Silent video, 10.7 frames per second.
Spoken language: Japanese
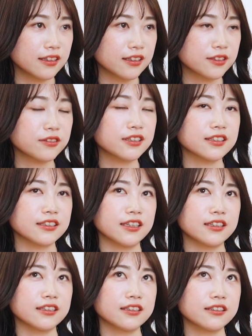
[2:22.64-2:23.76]
そうですね
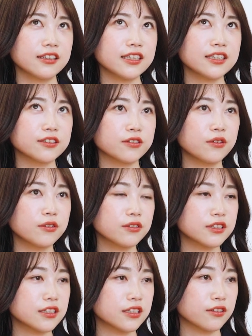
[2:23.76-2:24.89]
私たちの行動
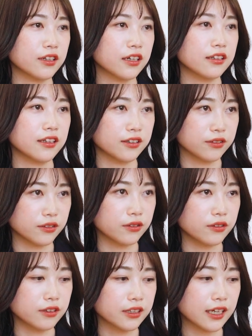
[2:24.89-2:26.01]
指針の中でいく
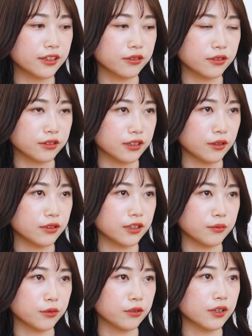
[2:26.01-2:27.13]
と謙虚と素直という
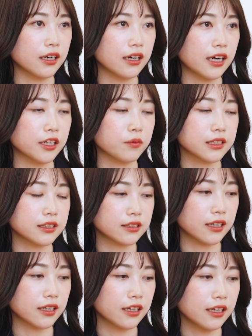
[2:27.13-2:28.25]
ものがありまして、